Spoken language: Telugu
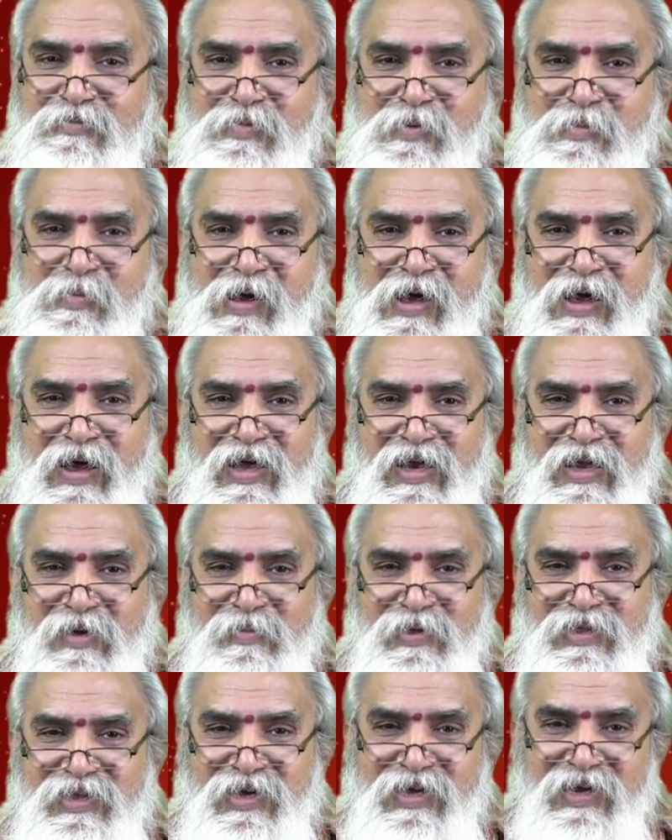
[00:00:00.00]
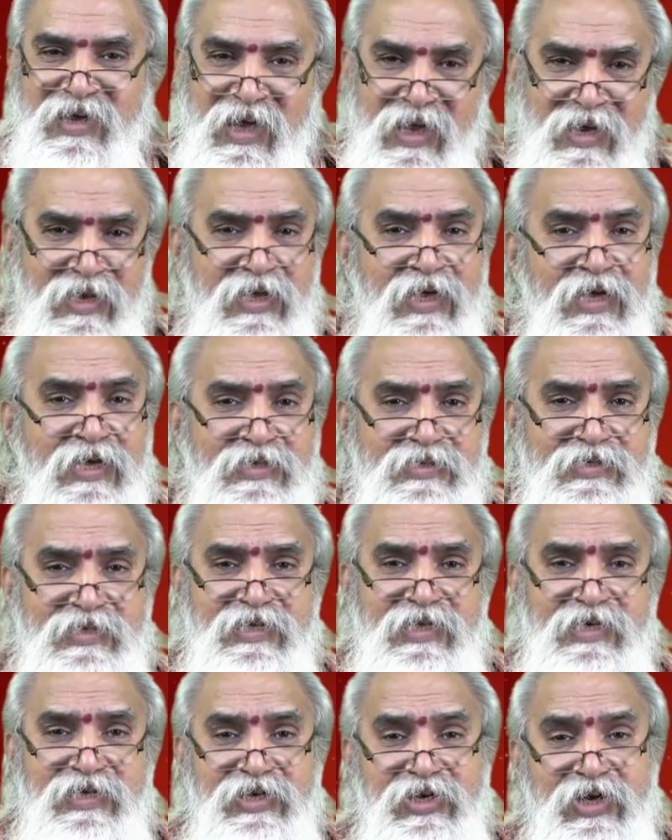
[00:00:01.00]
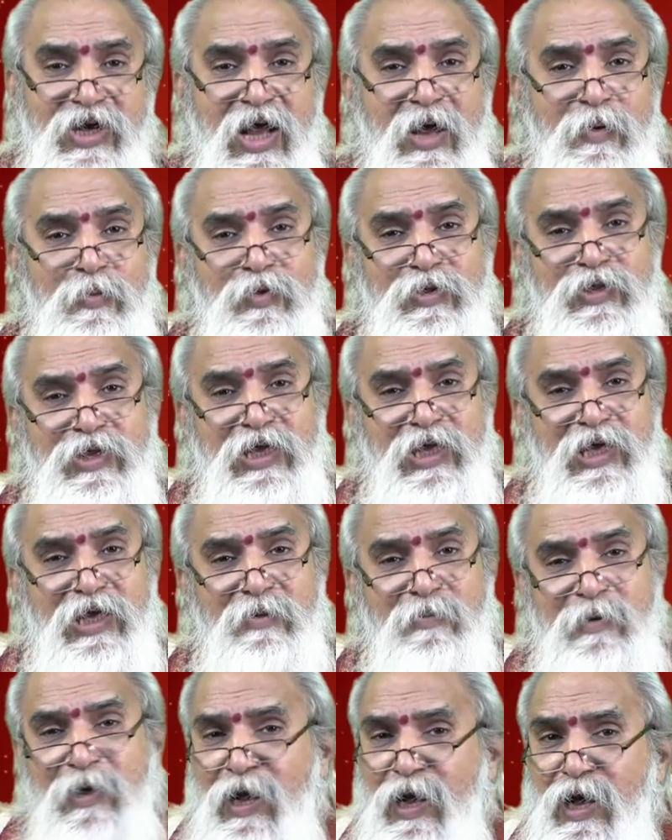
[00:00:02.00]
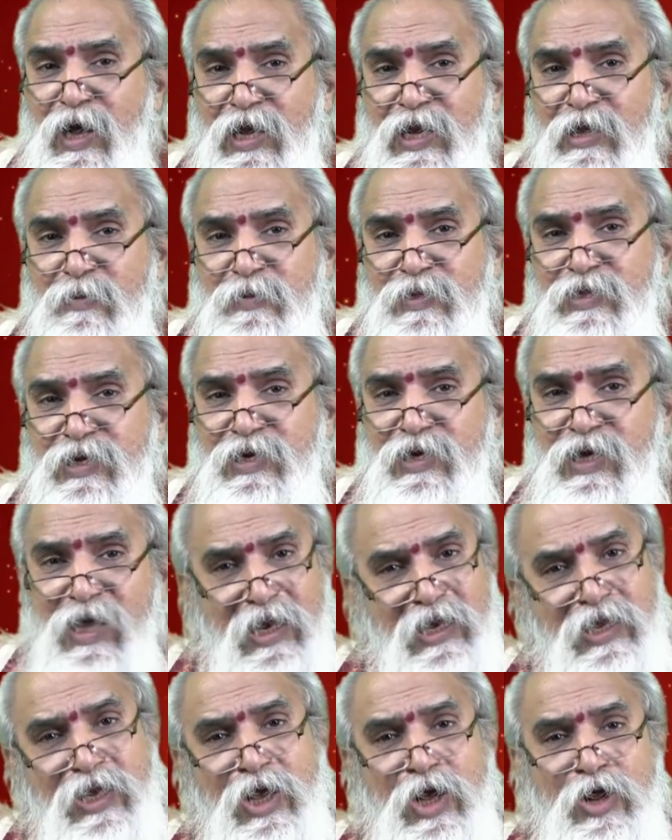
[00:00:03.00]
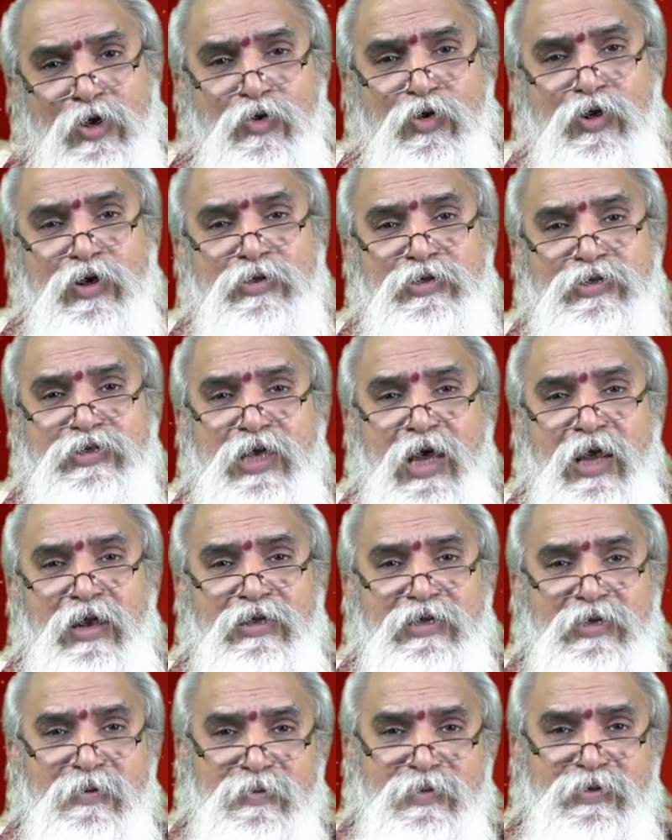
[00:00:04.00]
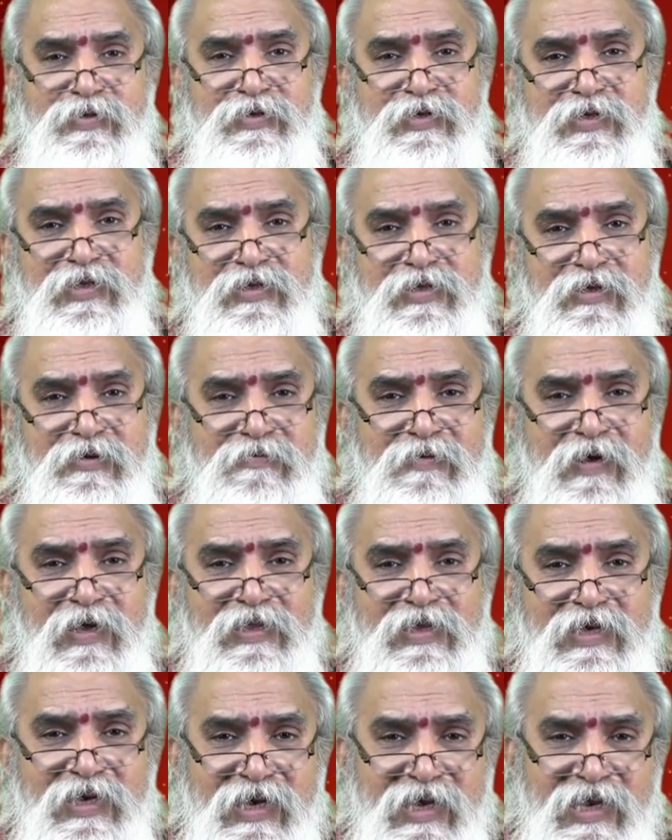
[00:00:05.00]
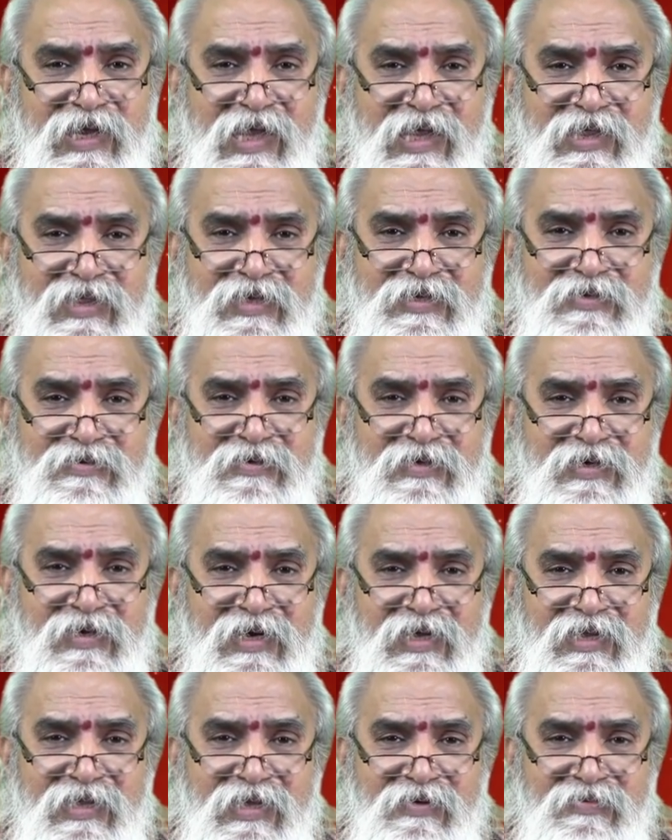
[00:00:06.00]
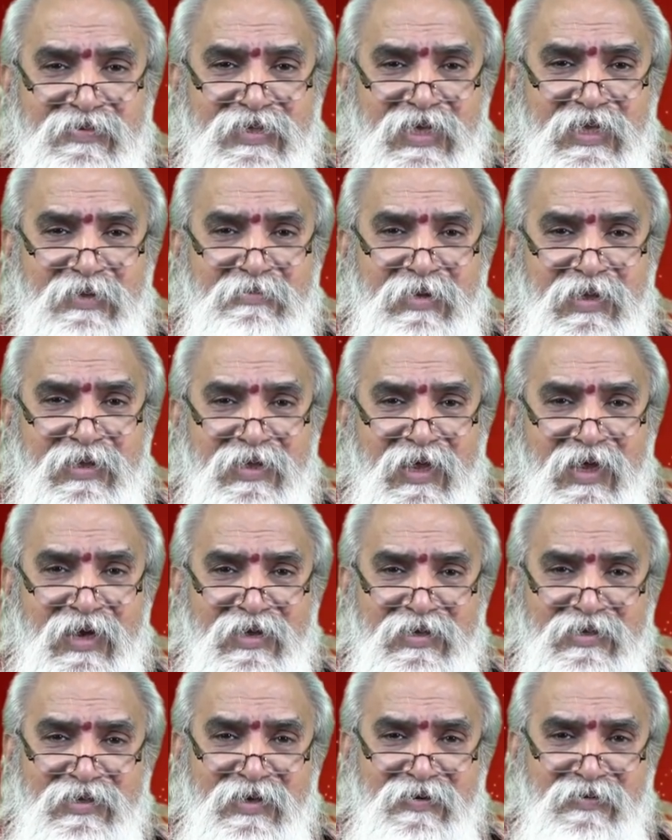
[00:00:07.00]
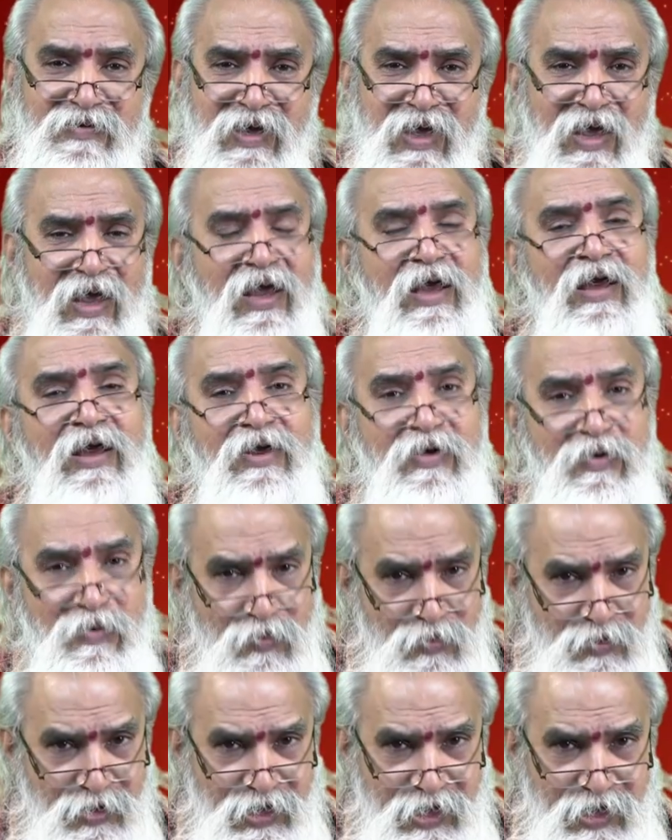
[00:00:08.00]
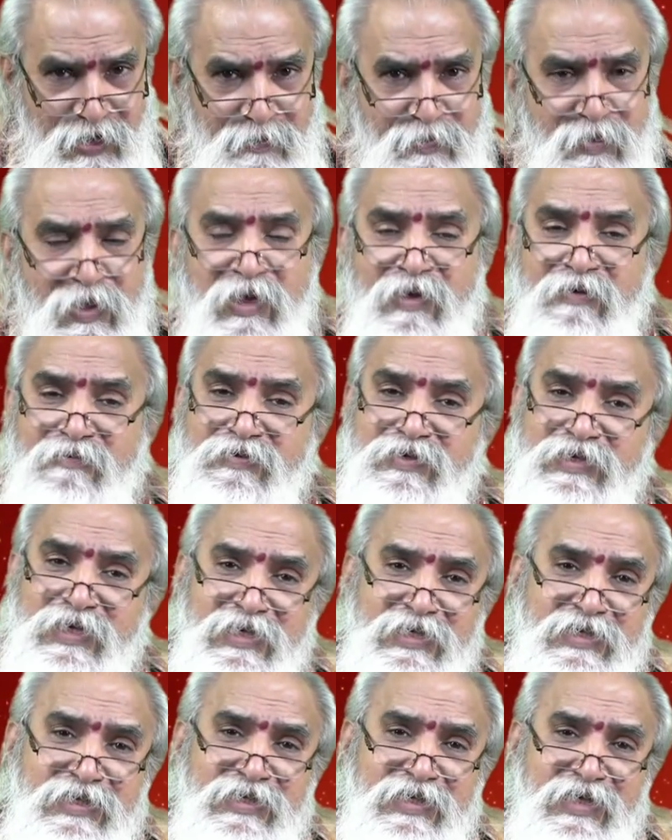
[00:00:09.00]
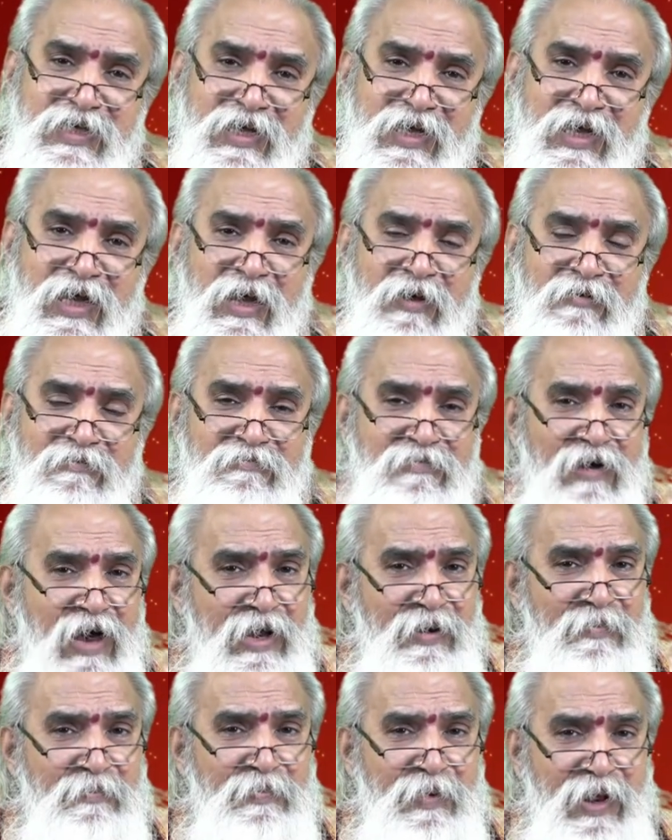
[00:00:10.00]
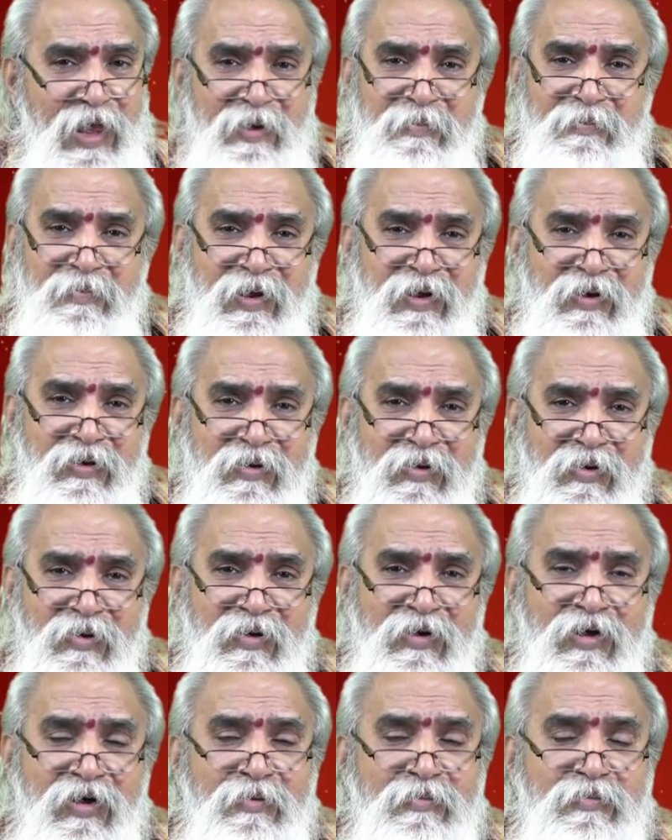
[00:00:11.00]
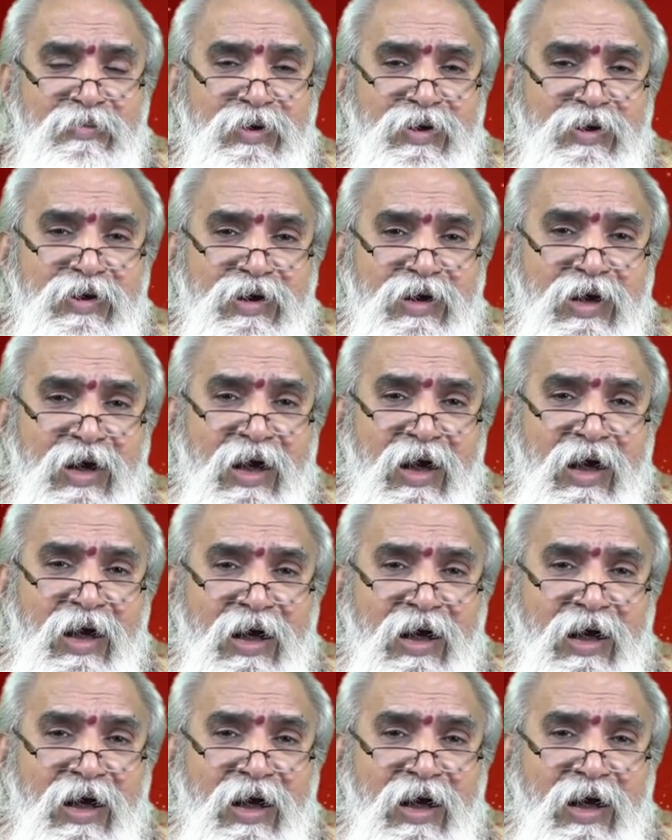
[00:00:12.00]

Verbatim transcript: మమ అనే మంత్రం కానీ శ్రీ దక్షిణామూర్తయ్యే నమ అనే మంత్రం కానీ నూటెనిమిది సార్లు జపించుకుని తర్వాత నిర్ణయాలు తీసుకున్నట్లయితే అవి సత్ఫలితాలను ఇచ్చేవిగా ఉంటాయి విశేషించి వారం ప్రారంభంలో మీ యొక్క